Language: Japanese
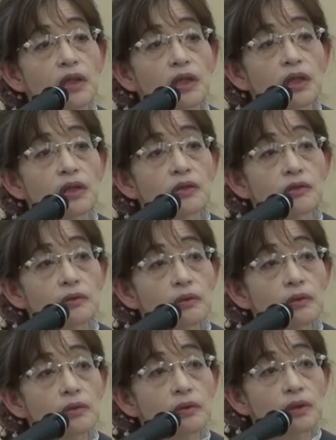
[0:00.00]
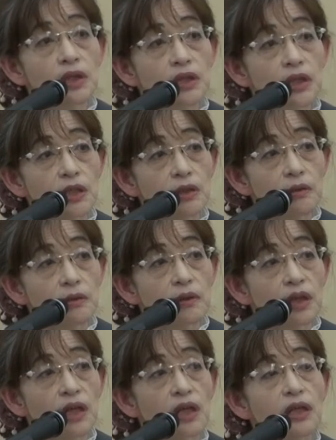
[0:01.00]
えー、救うことができる
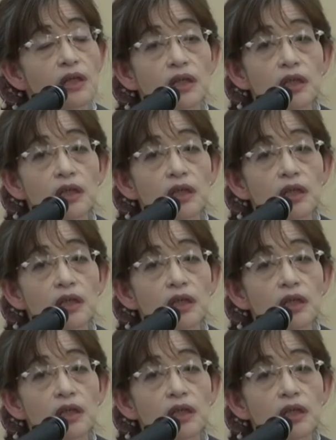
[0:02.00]
のか、